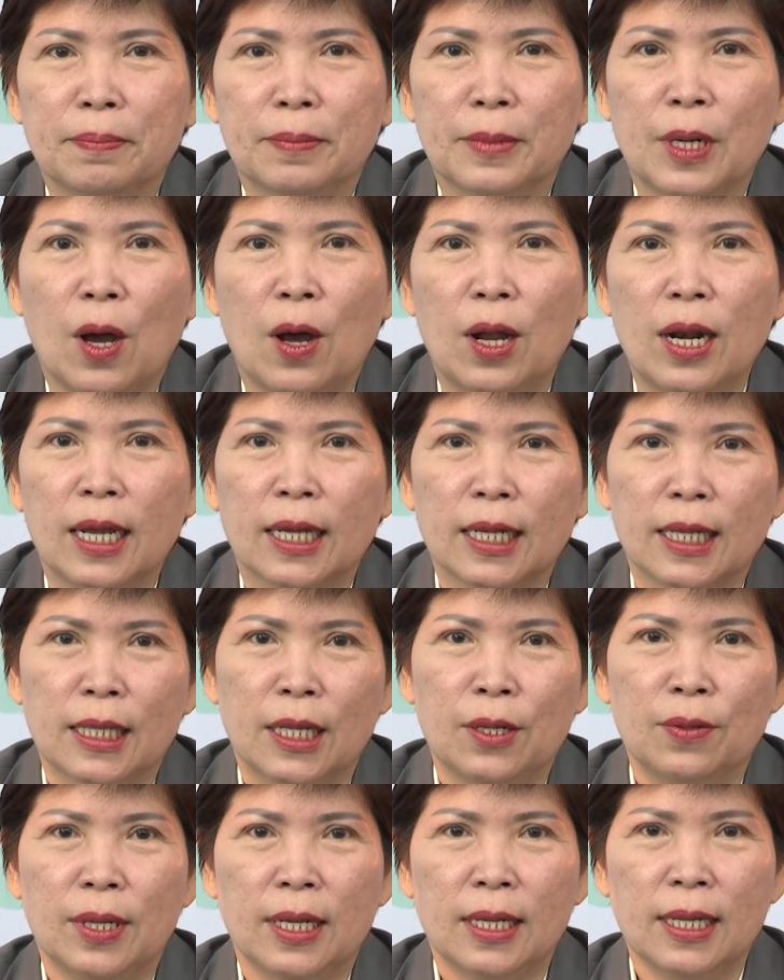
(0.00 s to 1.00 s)
Đó là
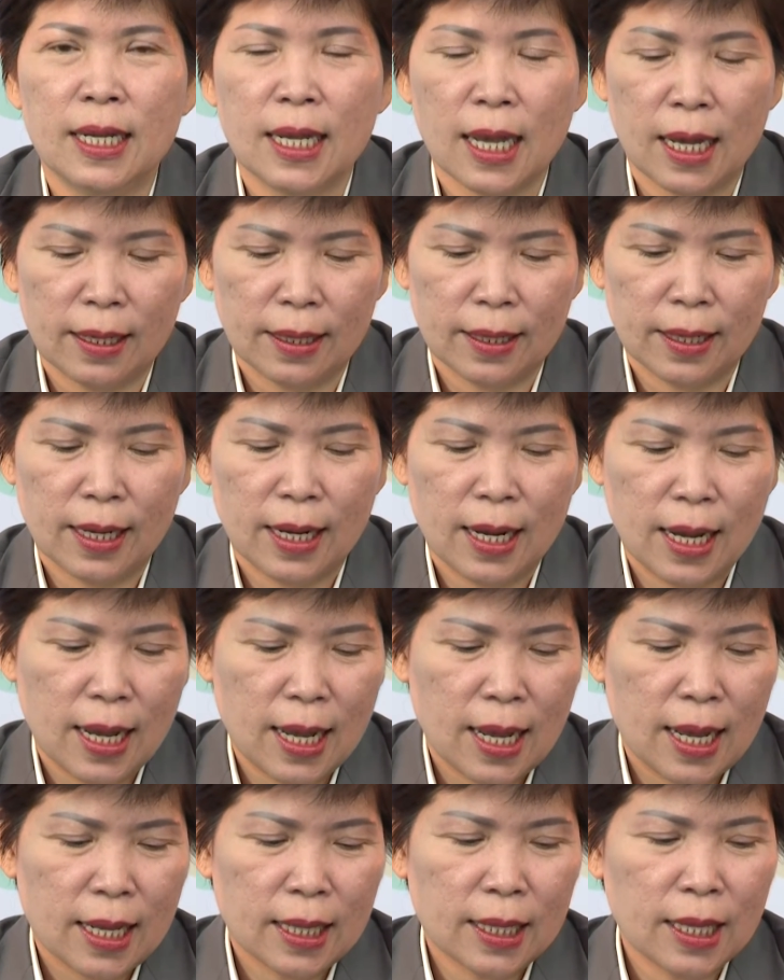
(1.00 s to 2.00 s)
tiêu chí thứ nhất.
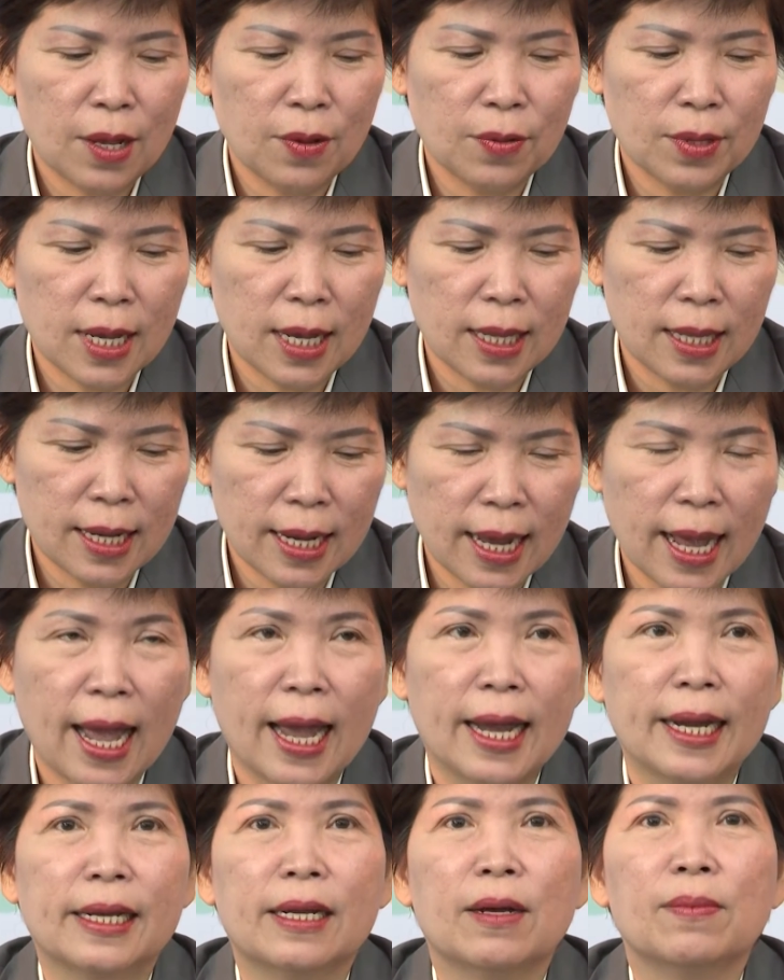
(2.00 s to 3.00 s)
Tiêu chí thứ
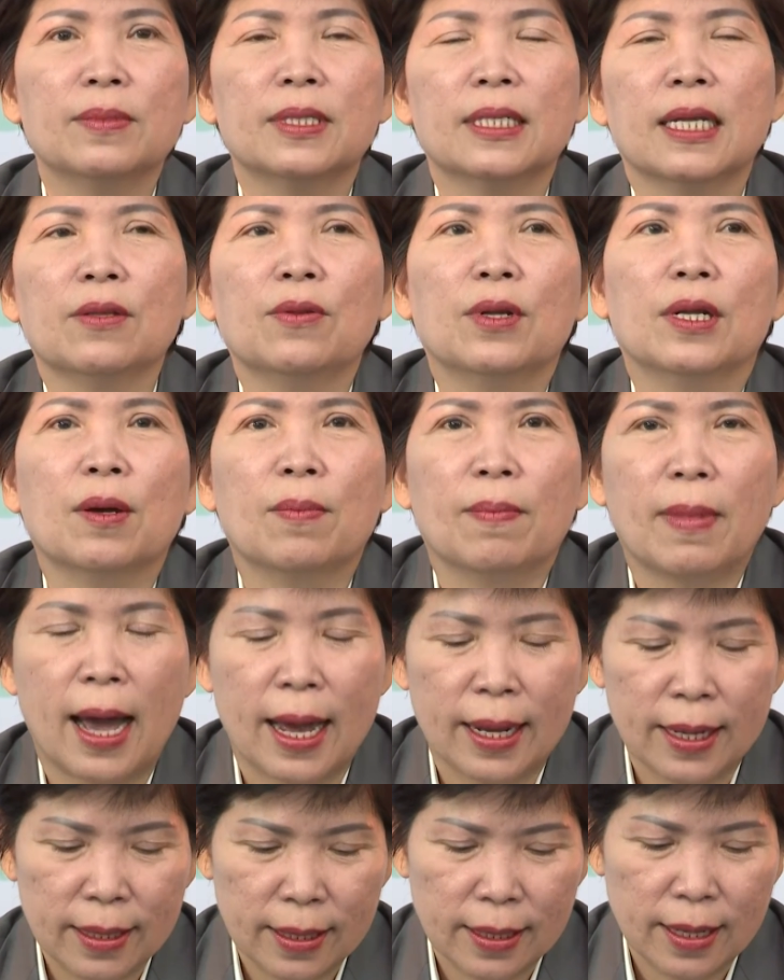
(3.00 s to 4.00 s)
hai trong xét tuyển học
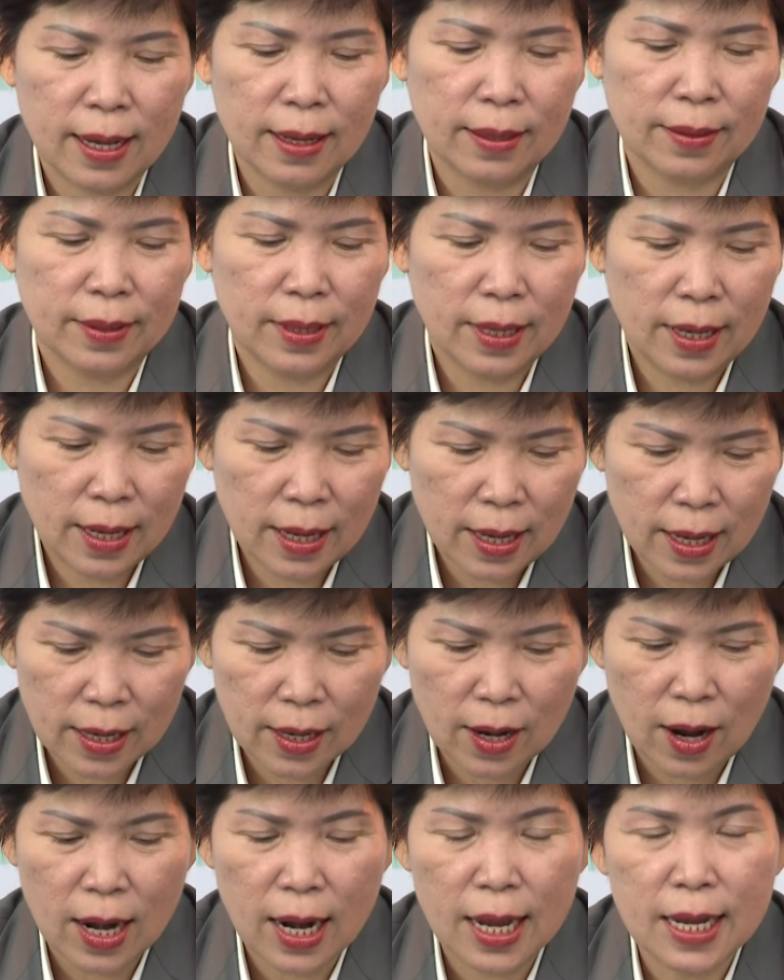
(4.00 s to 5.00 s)
bạ nữa
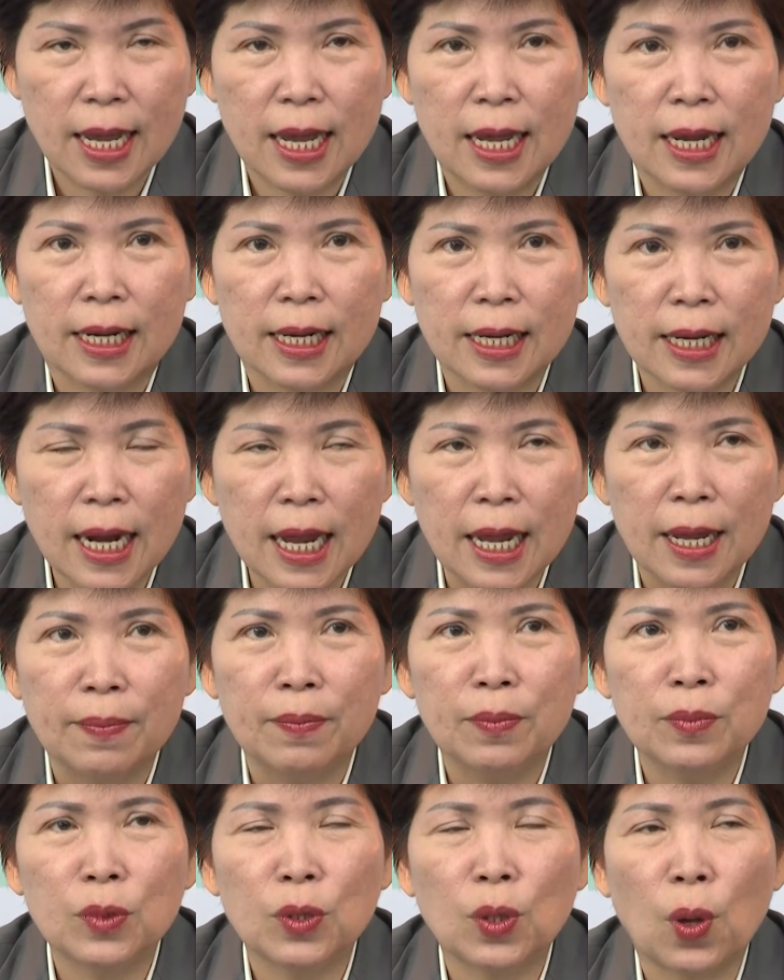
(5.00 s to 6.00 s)
đó là gì?
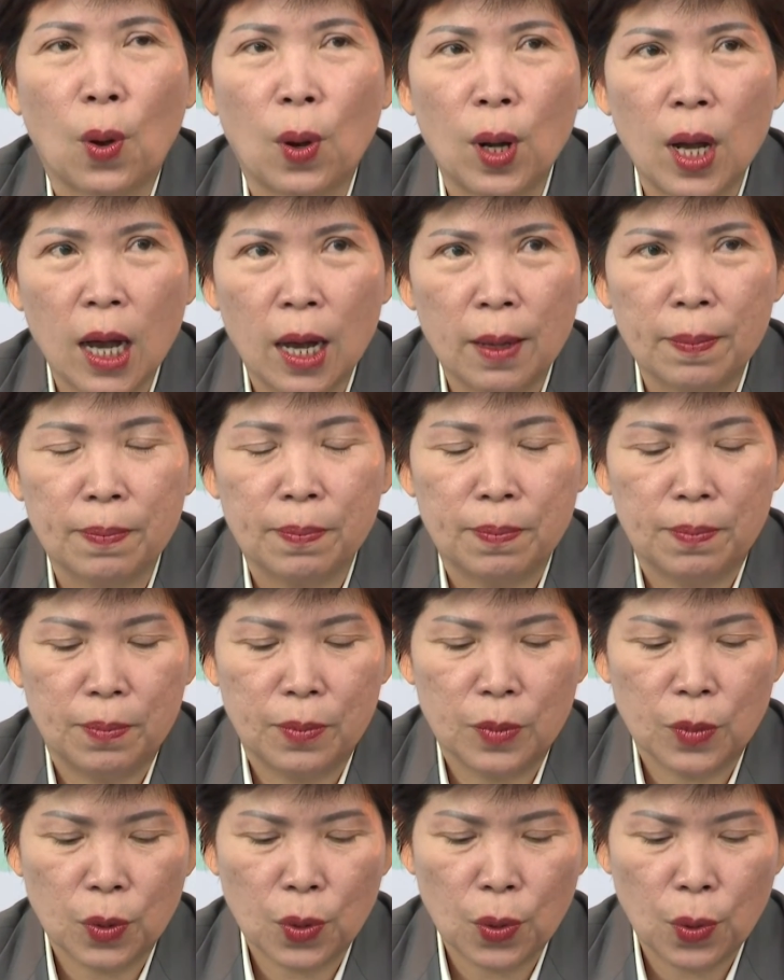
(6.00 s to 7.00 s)
Điểm tổ hợp
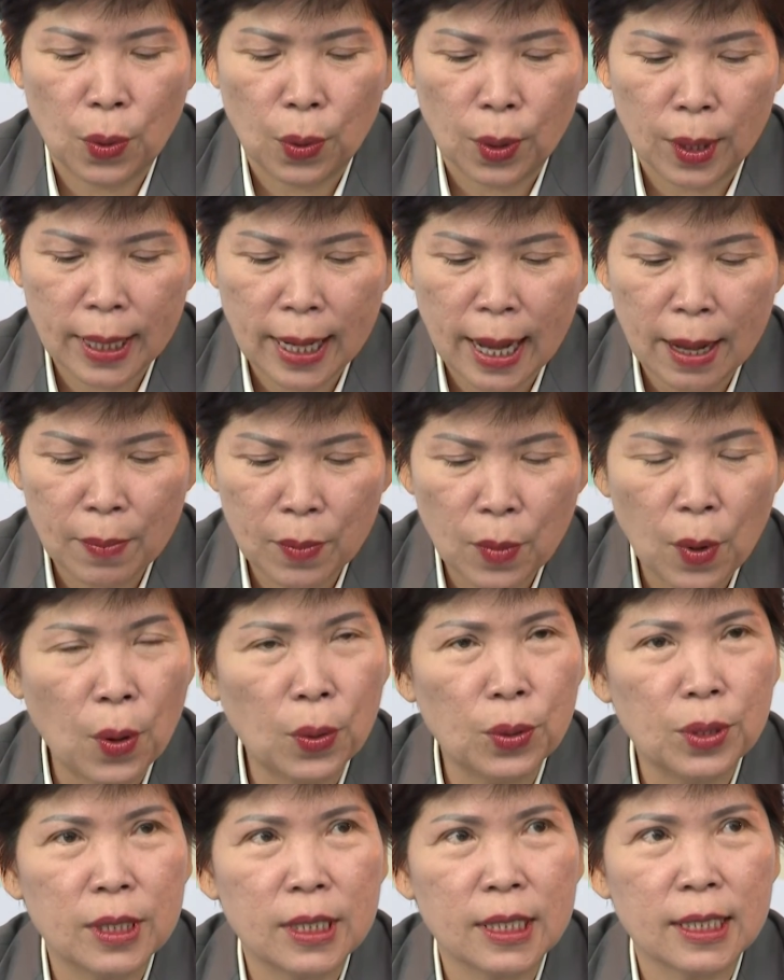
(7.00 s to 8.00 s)
của các
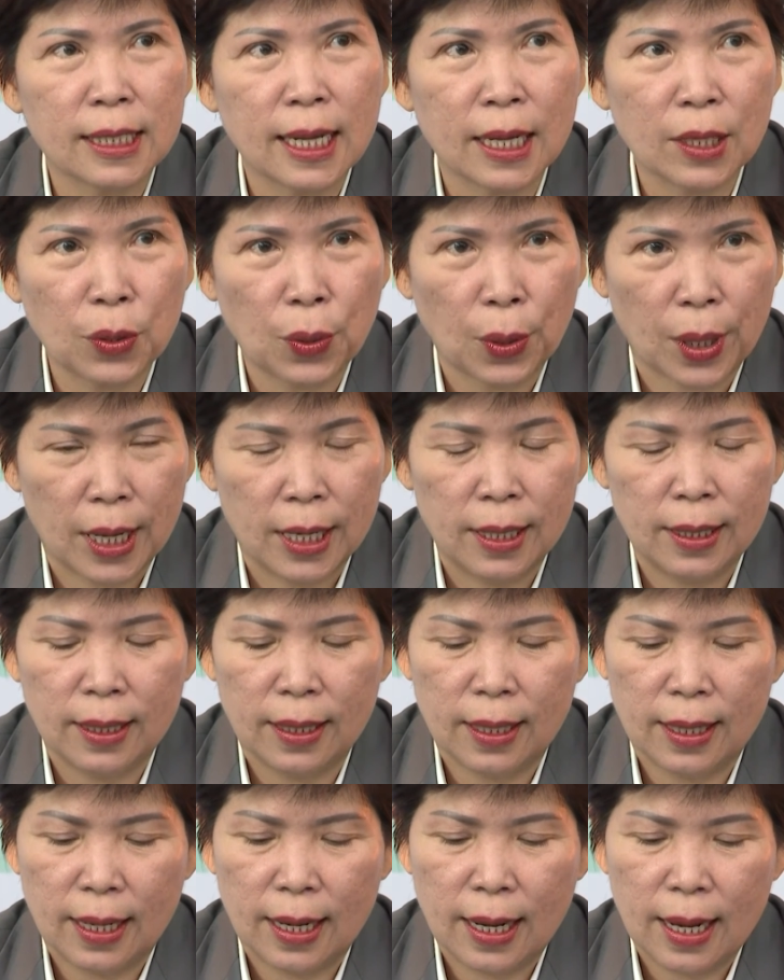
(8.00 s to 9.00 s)
môn xét tuyển
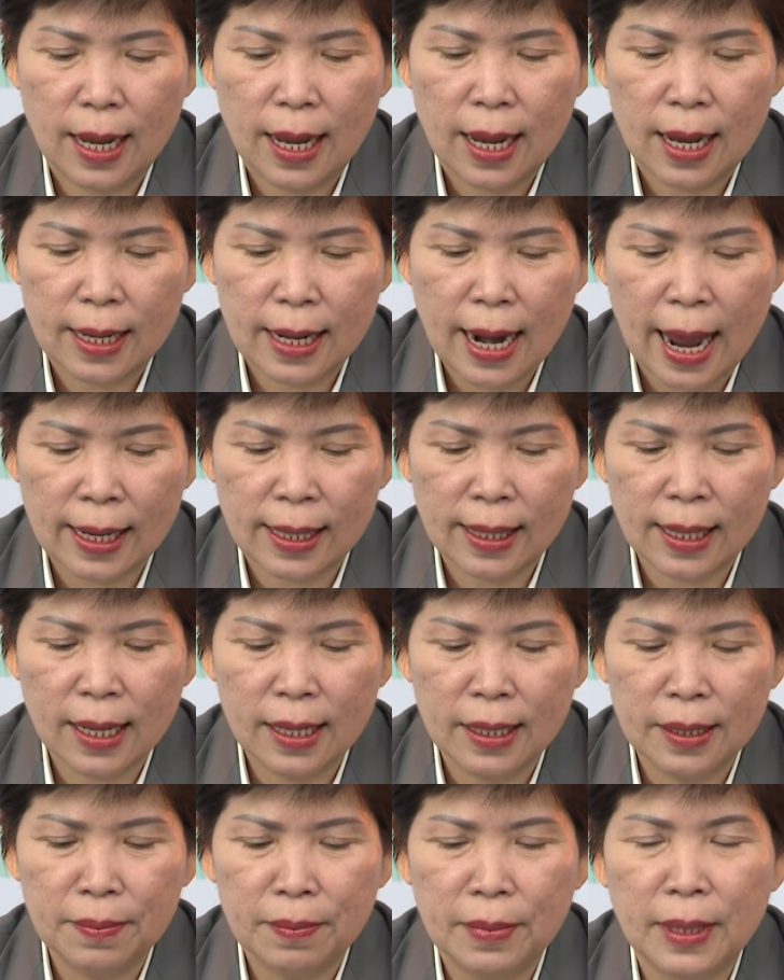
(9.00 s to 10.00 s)
đạt
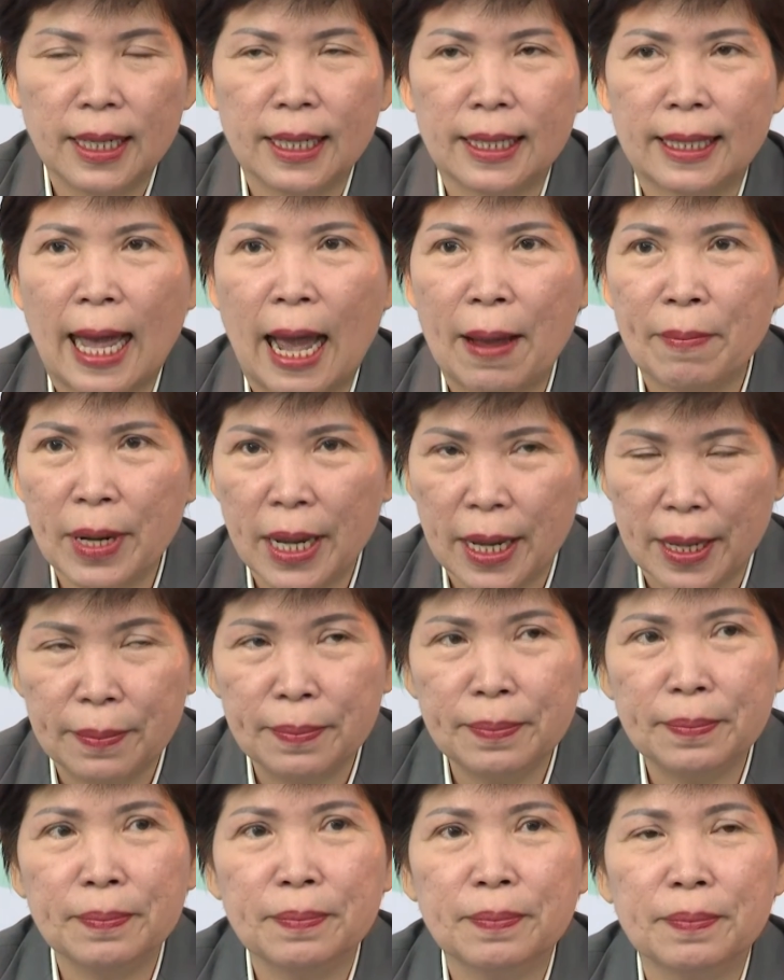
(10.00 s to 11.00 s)
từ 18 điểm